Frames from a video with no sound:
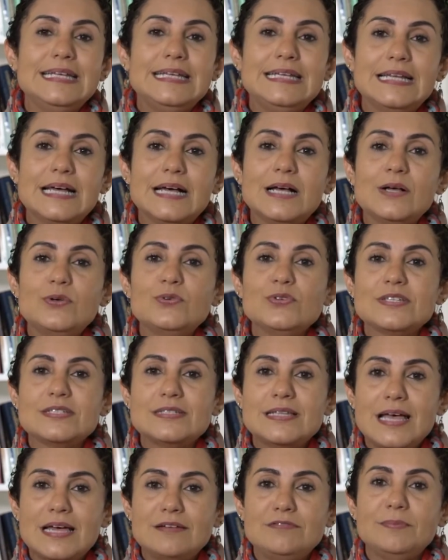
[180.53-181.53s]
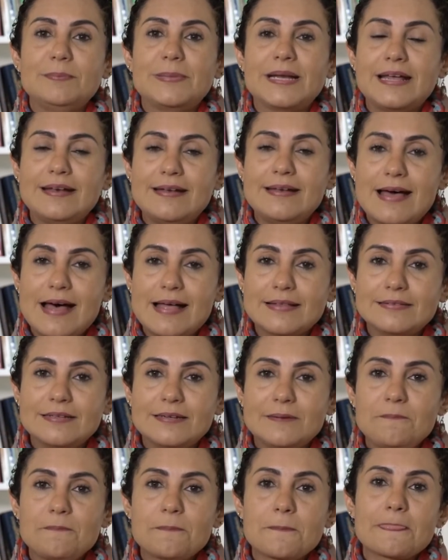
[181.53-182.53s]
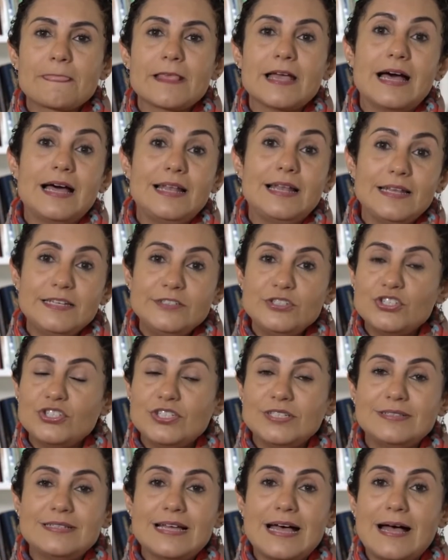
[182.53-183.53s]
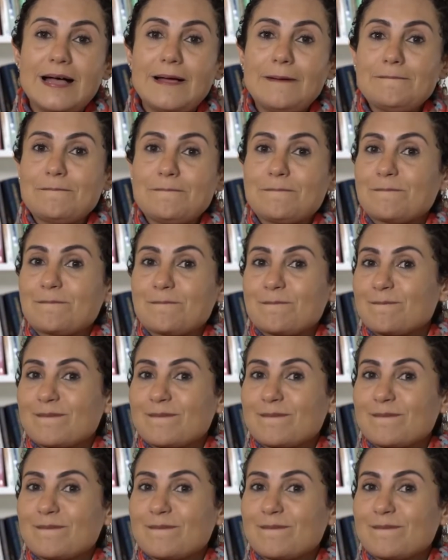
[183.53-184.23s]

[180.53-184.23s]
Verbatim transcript: não serve para nada, além de te dar